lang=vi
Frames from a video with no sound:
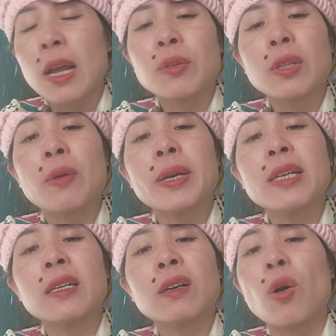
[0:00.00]
thì anh tao
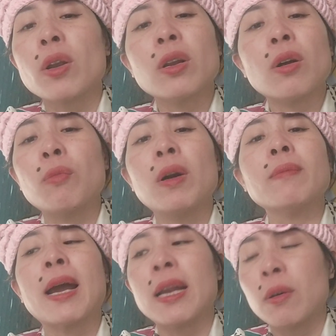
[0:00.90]
nghĩ các con nó không
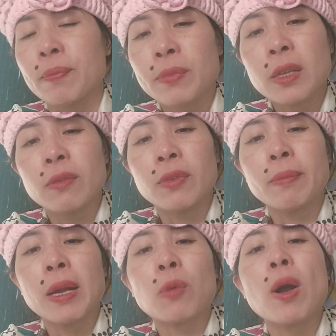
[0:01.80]
mướn mày đâu
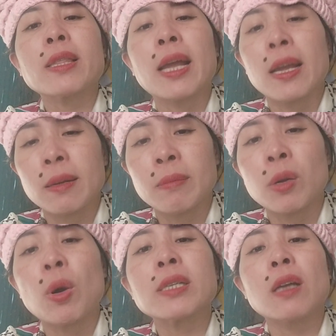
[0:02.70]
vì mày quá tệ
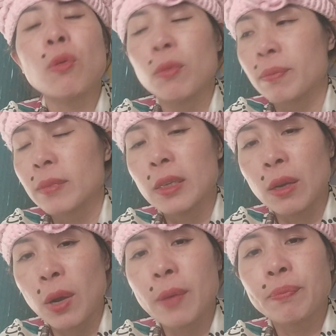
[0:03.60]
mày quá xấu
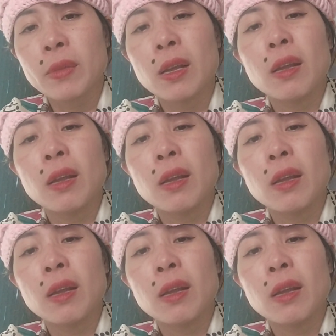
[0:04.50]
hiểu không